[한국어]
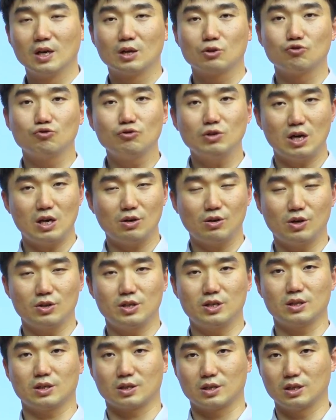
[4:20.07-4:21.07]
중요한
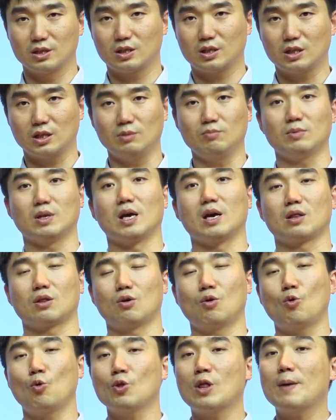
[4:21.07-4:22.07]
거는 그 팀
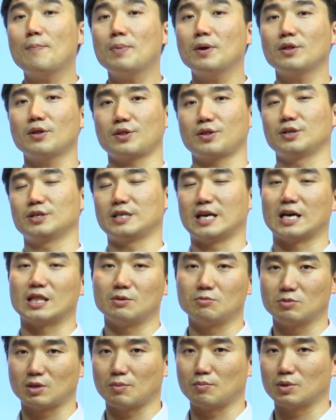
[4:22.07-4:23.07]
내에서 혼합해서 쓰지
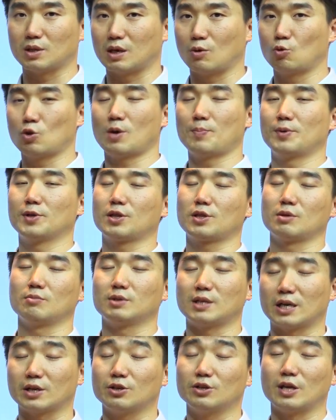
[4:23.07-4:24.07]
않으면 됩니다. 혼합해서
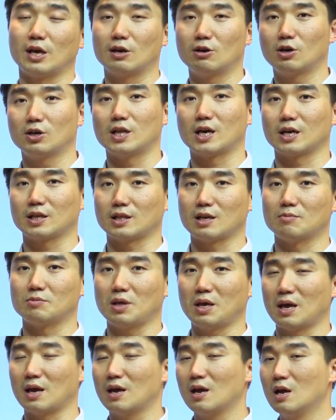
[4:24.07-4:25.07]
쓰면 당연히 에러가 나기
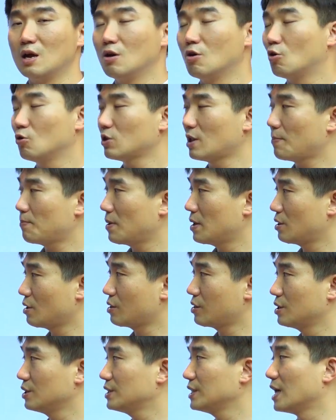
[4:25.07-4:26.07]
때문에
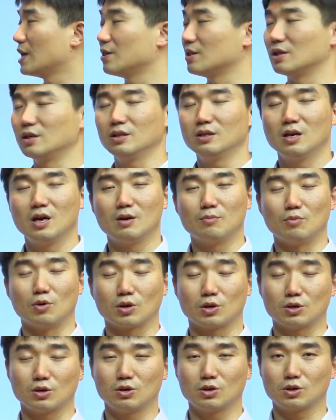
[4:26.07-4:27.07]
혼합해서 쓰지 않는
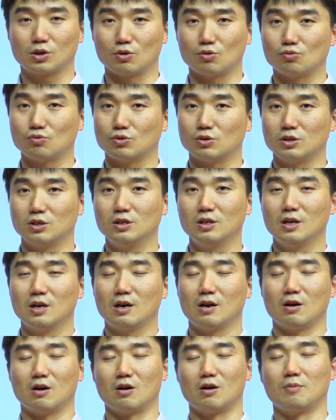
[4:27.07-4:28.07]
뭐 그런 경우를
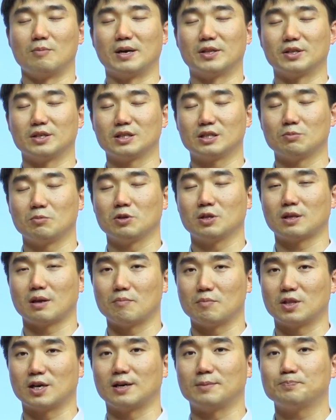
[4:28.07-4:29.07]
만드시면
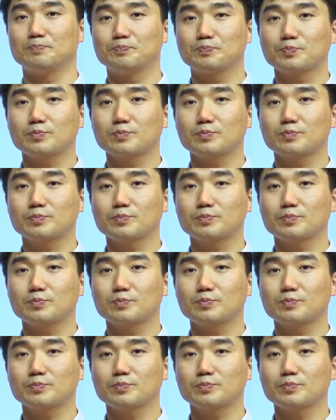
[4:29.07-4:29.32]
됩니다.